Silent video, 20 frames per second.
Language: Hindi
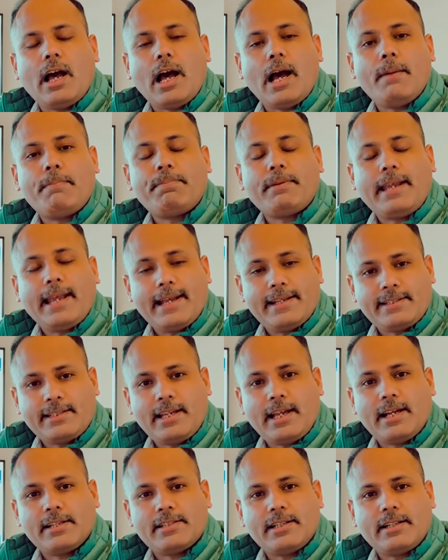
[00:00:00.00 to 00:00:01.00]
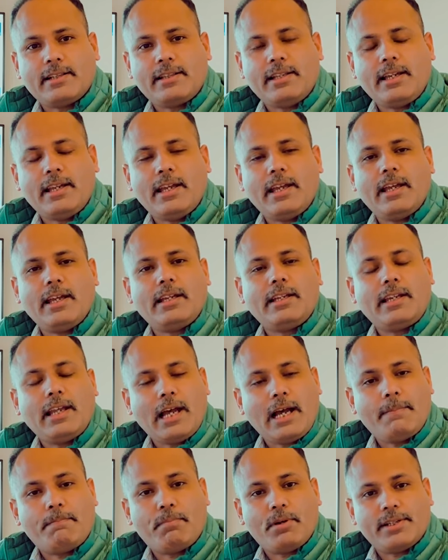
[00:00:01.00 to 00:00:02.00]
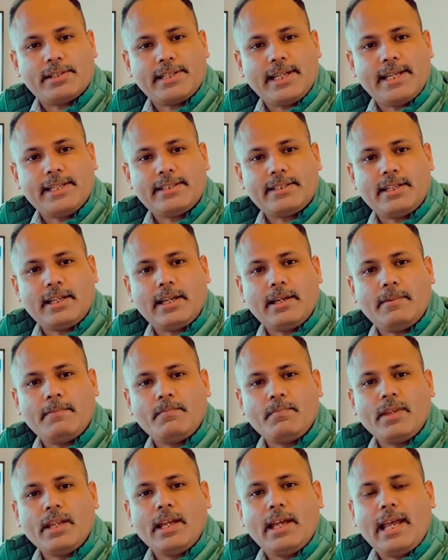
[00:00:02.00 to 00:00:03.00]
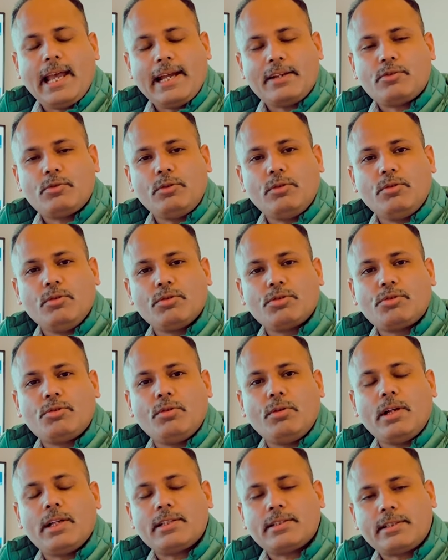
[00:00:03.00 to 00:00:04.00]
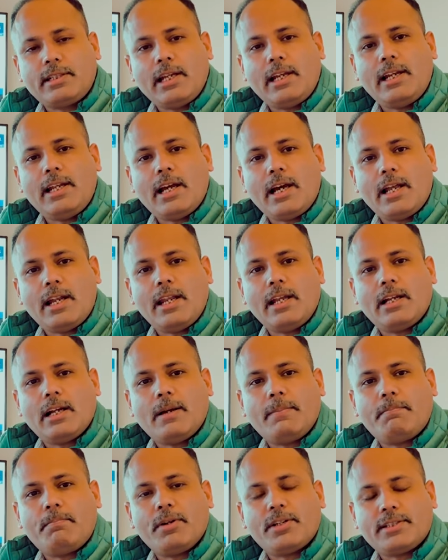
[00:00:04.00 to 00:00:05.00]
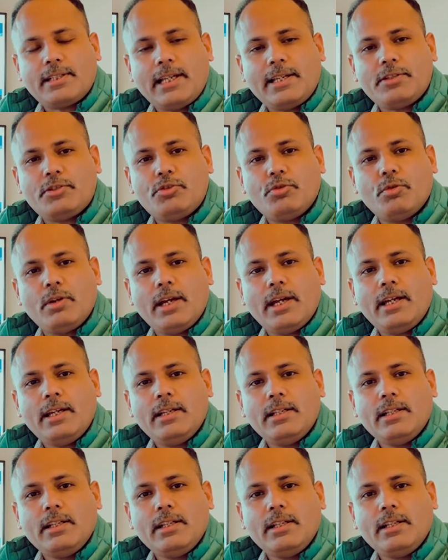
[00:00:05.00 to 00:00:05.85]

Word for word: आप कैसे आ सकते हैं क्या प्रोसेस है एक्चुअल दोस्तों ऑस्ट्रेलिया आने का प्रोसेस जो है